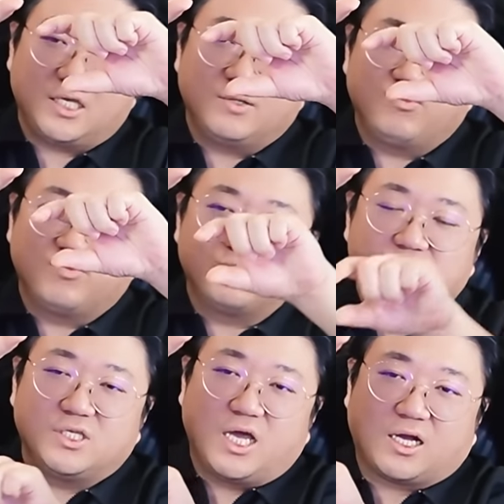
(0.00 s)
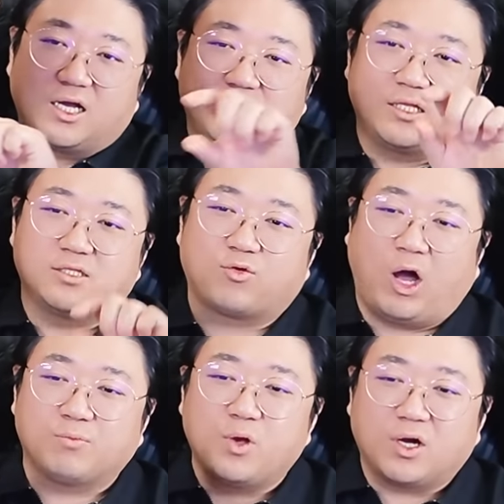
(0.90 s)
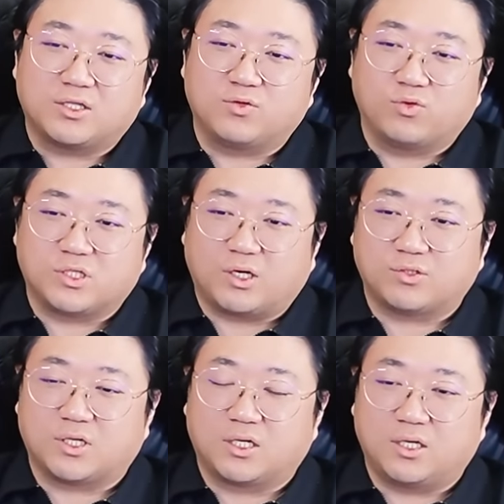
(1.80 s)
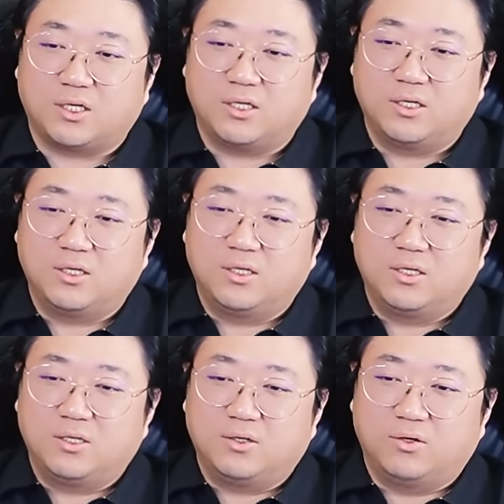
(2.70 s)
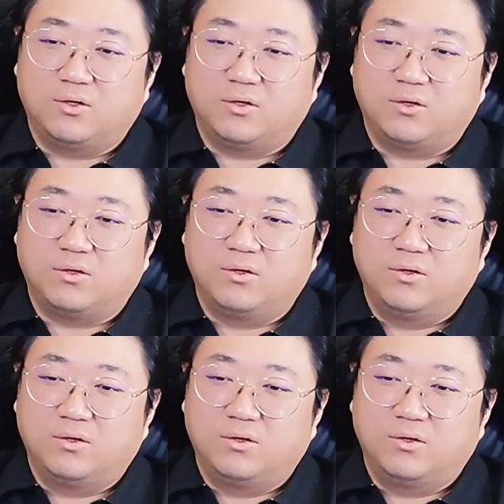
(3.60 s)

이 부분이 약간 나는 광명 같은 곳이라고 생각해. 어.